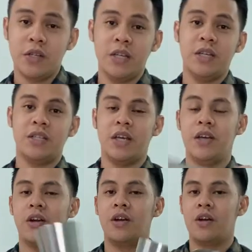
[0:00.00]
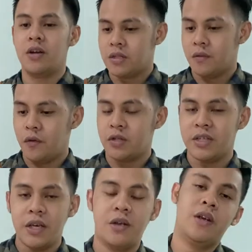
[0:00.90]
is shaker. For
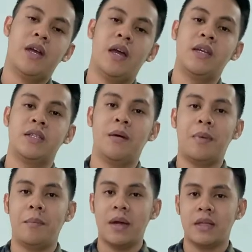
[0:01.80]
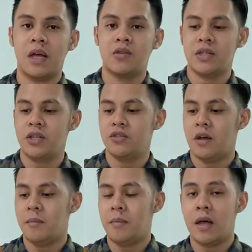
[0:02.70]
shaker guys, ang papakita ko sa inyo
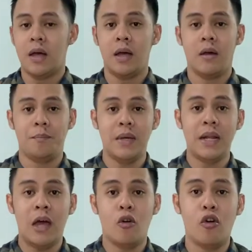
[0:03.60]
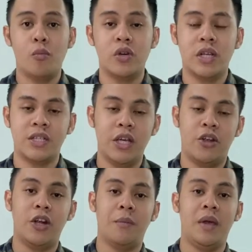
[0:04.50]
ang mga pinaka-common na shaker
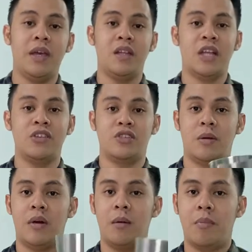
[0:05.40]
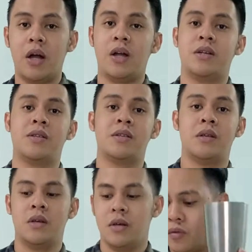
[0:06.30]
na makikita nyo sa mga bars.
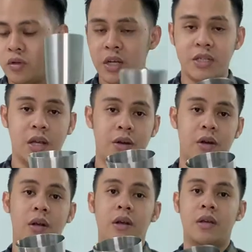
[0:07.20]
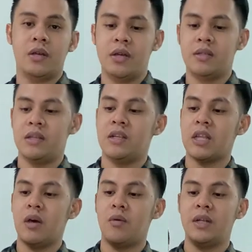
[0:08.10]
Unang shaker is
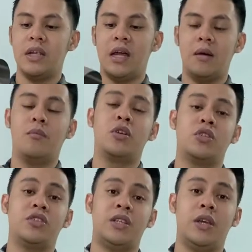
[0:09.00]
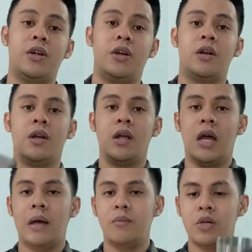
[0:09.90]
tinatawag nilang Boston Shaker.
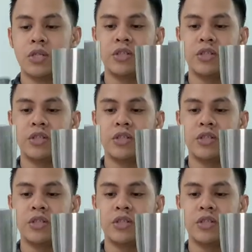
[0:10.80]
Ang Boston